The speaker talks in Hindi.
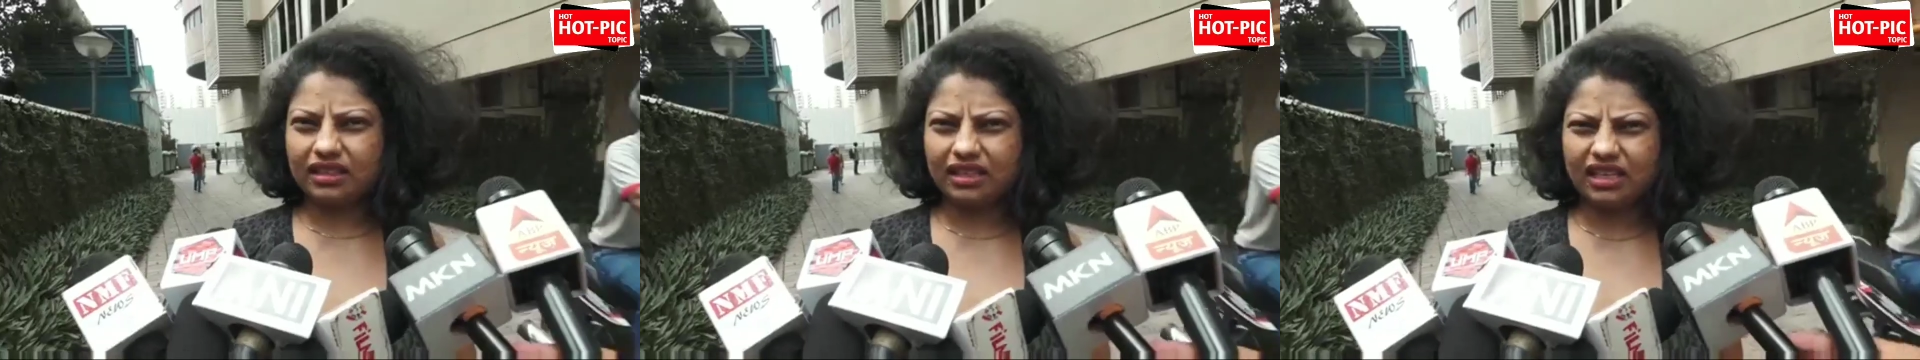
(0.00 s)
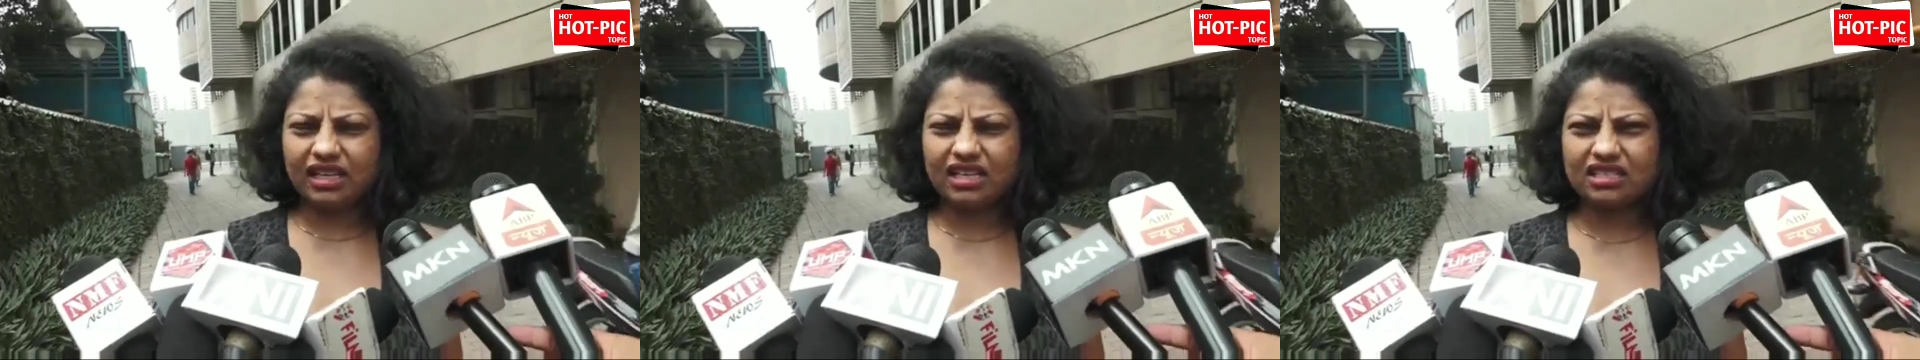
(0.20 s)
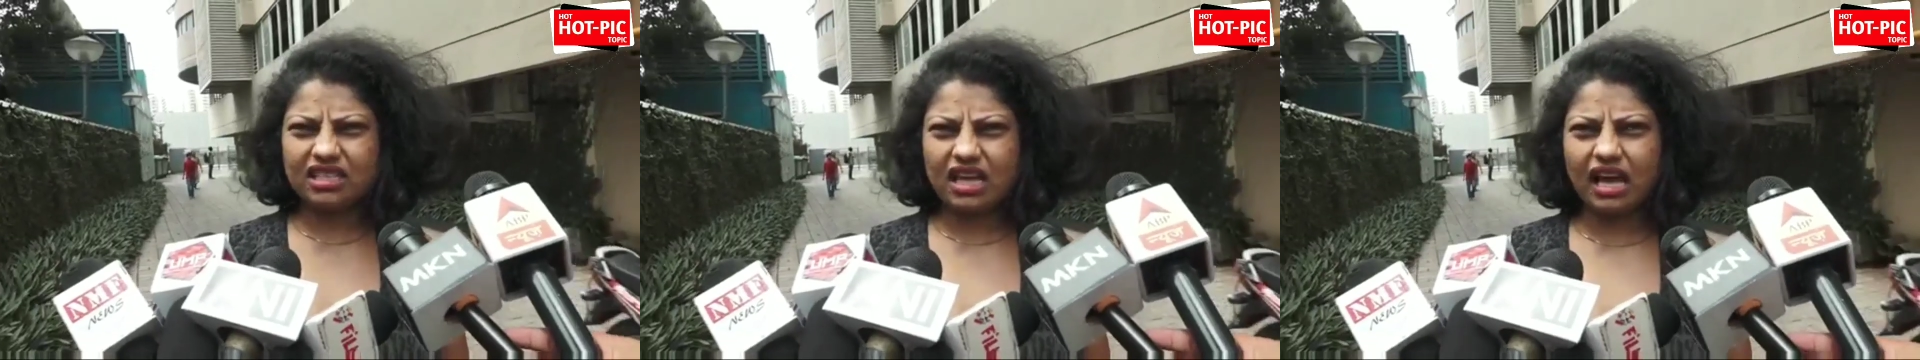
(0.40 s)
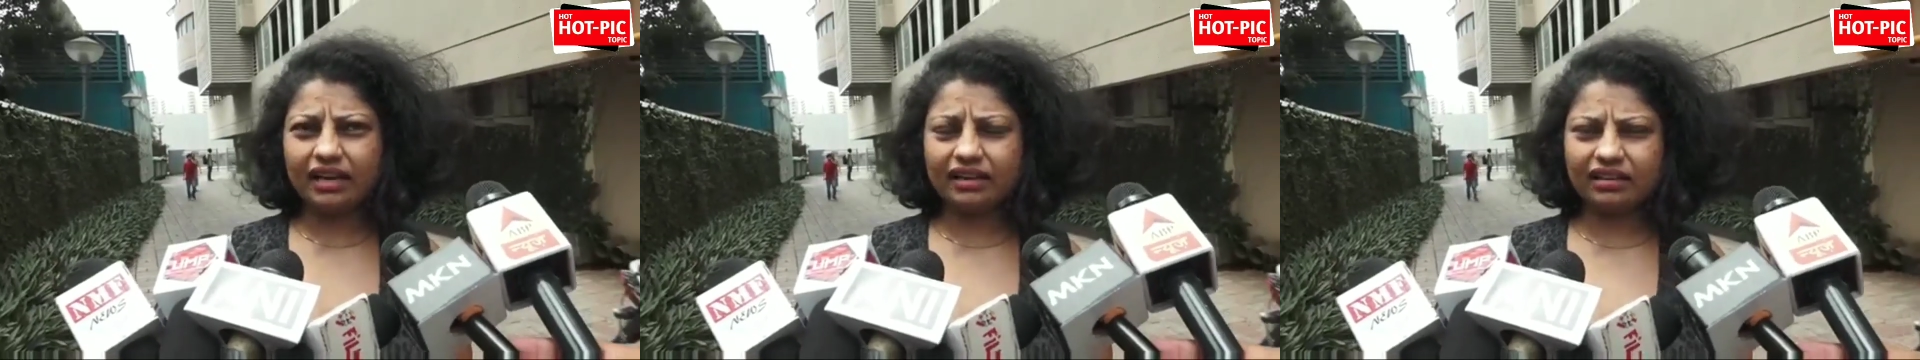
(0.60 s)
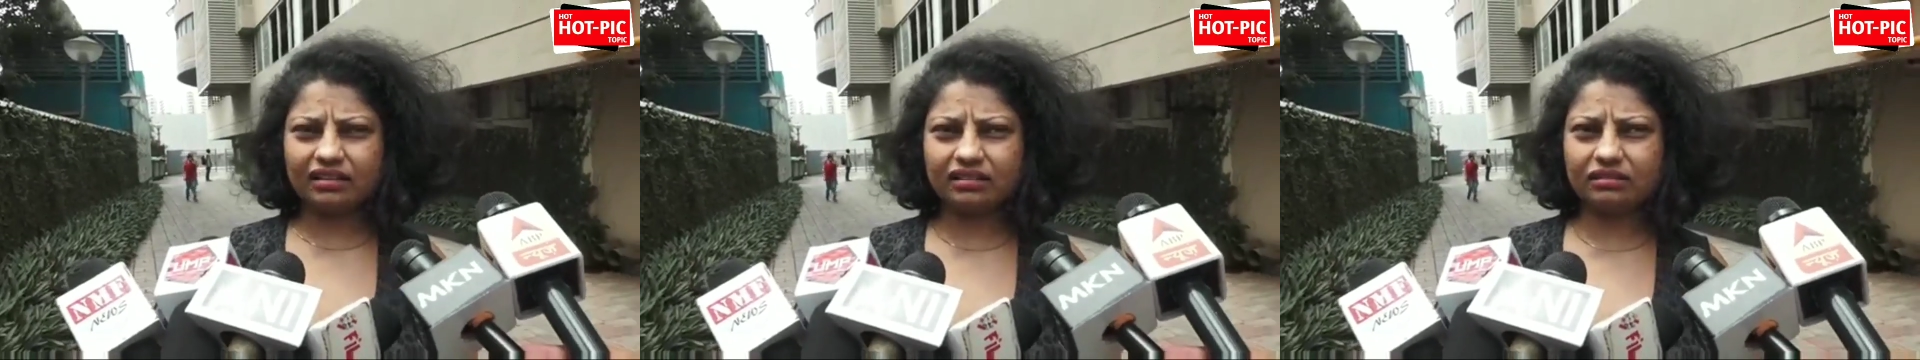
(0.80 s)
द थिंग इज
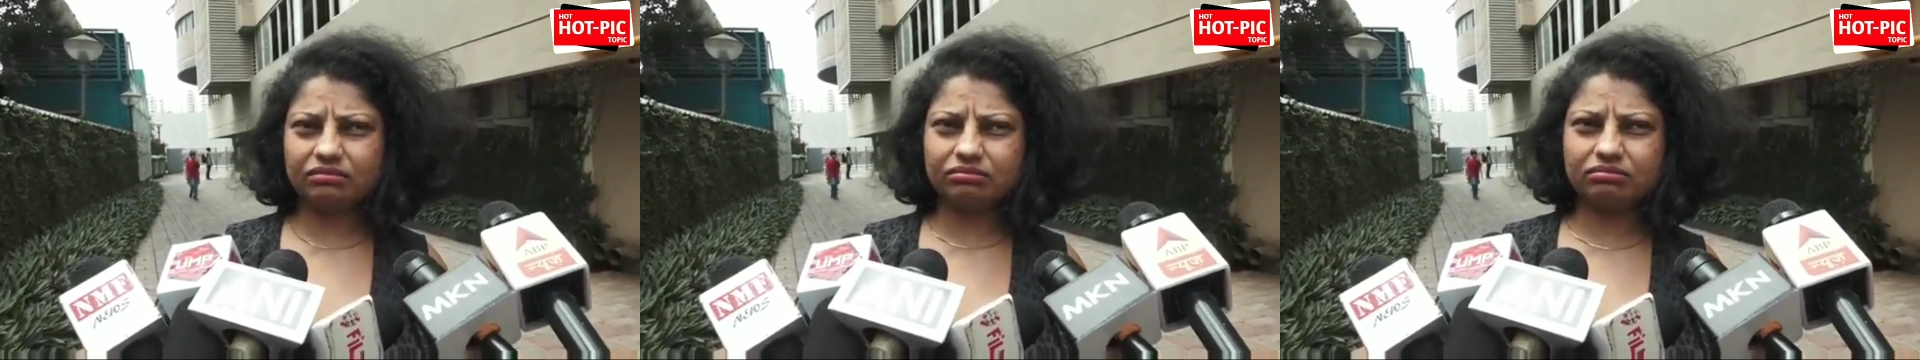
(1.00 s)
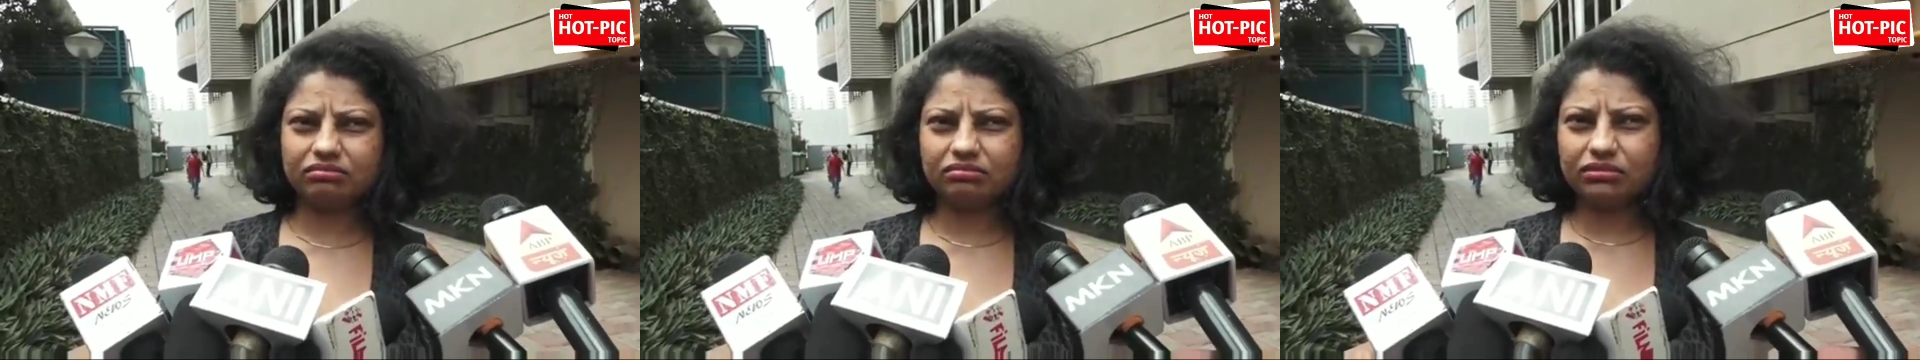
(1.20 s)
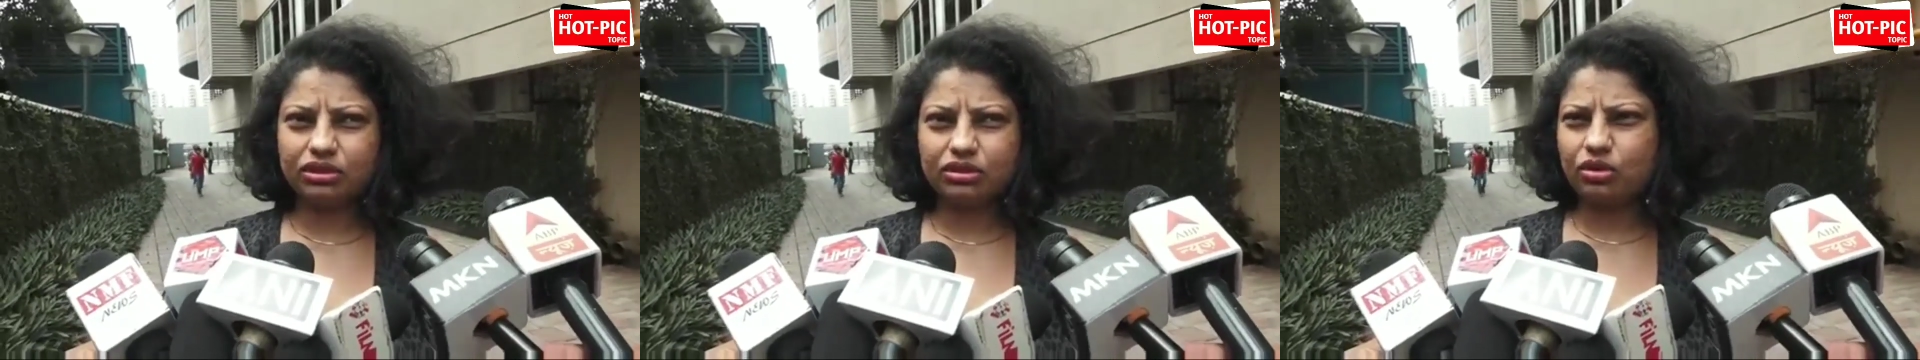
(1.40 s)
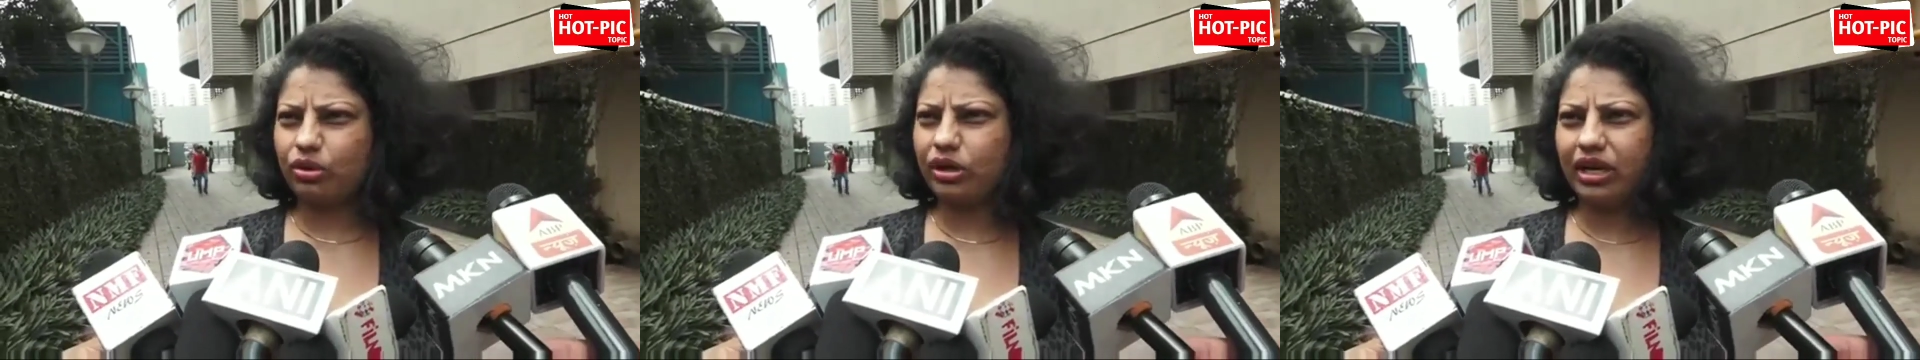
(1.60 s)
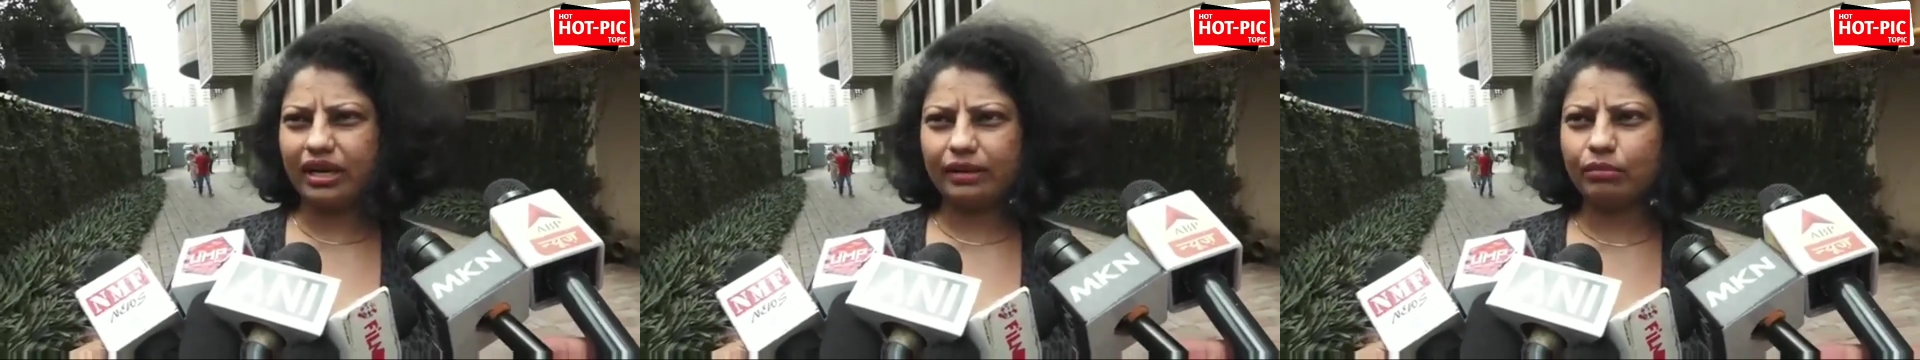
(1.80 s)
दैट
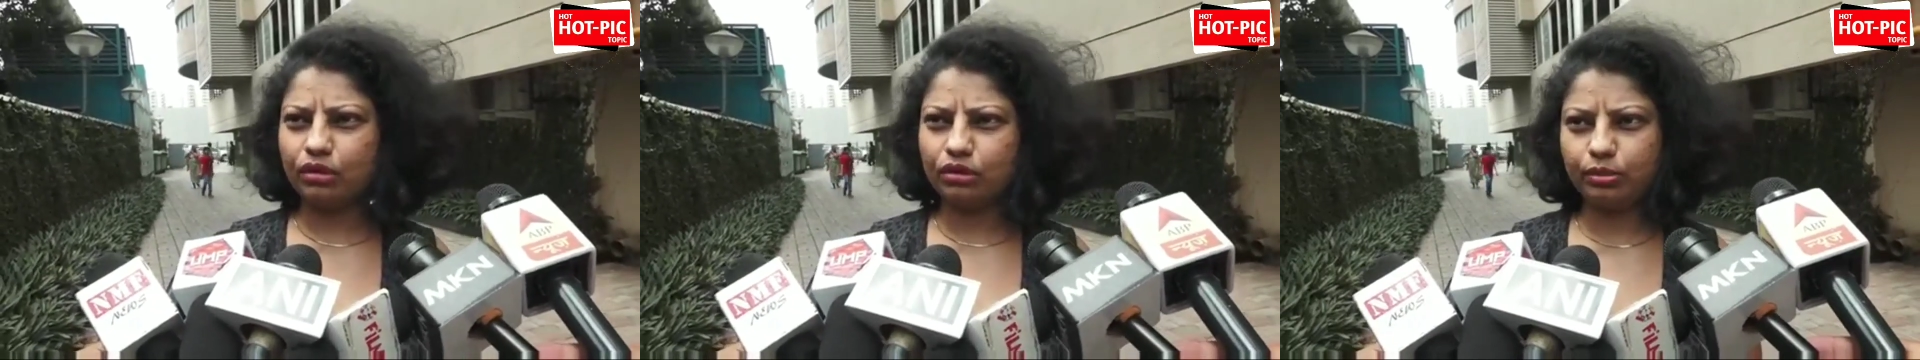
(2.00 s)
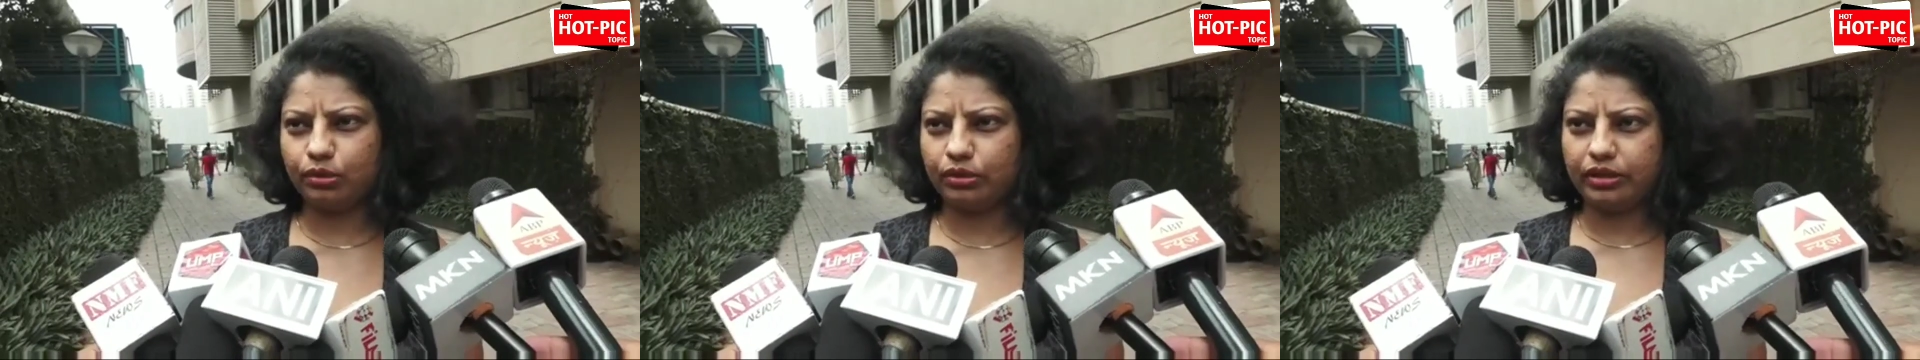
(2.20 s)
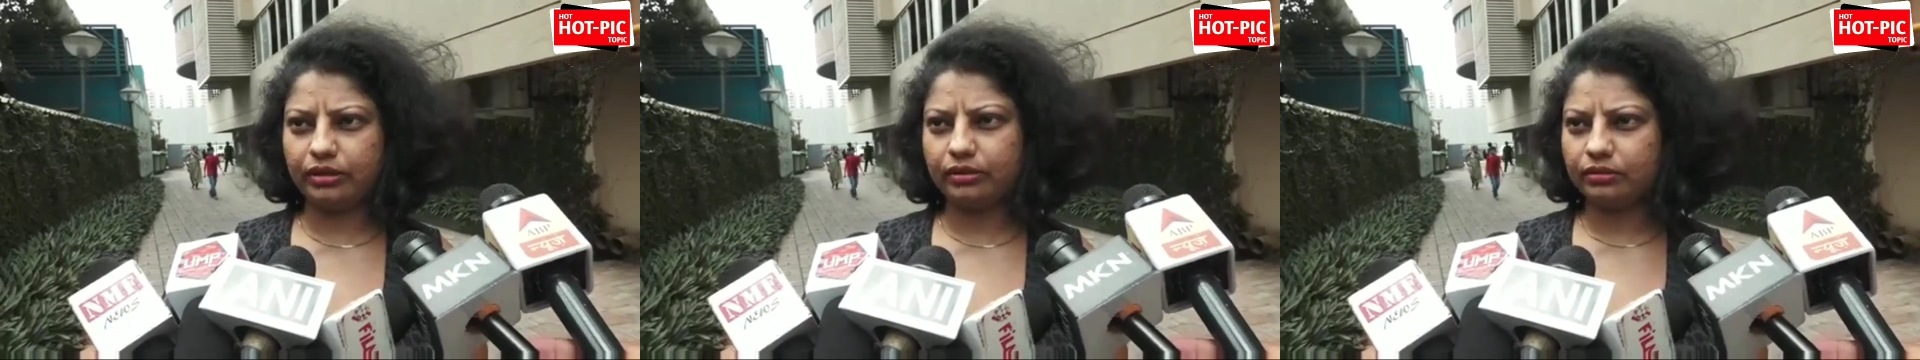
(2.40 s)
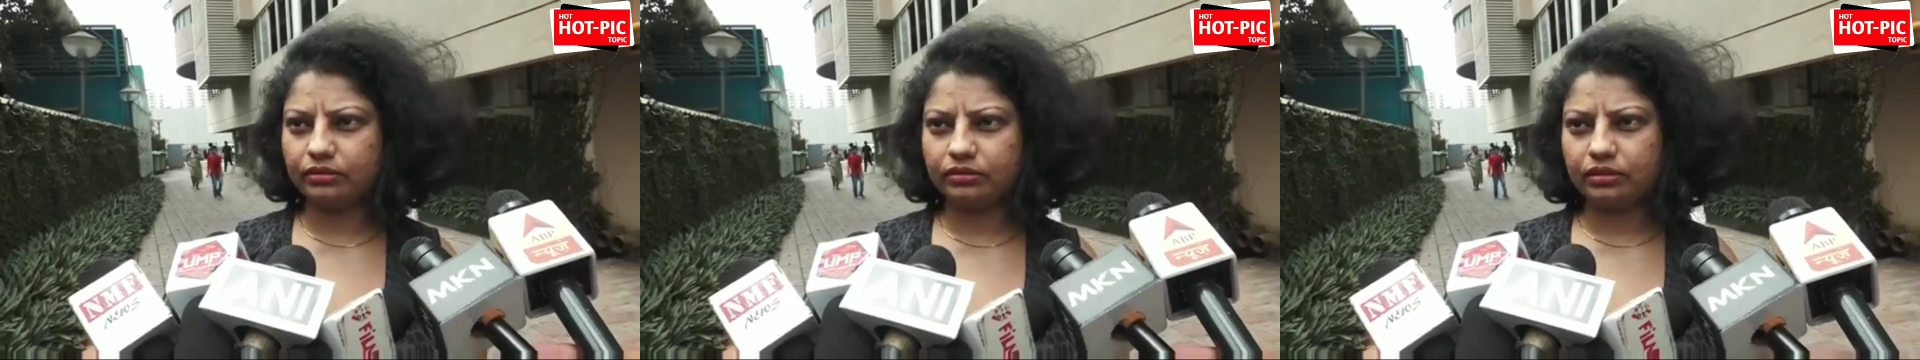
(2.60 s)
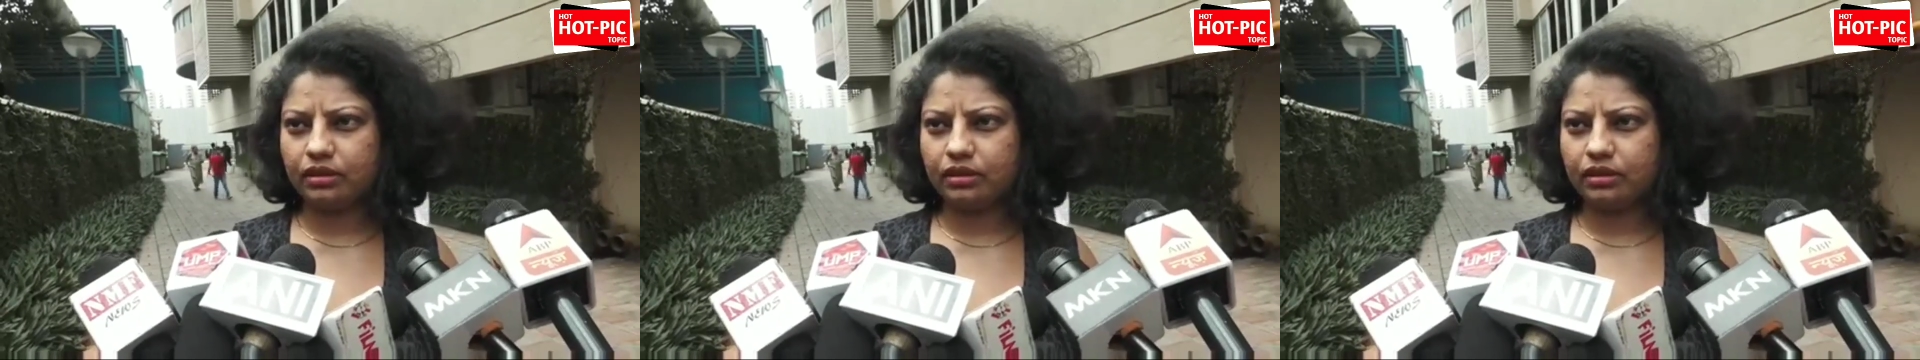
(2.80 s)
स्टोरी लाइन बहुत पुअर है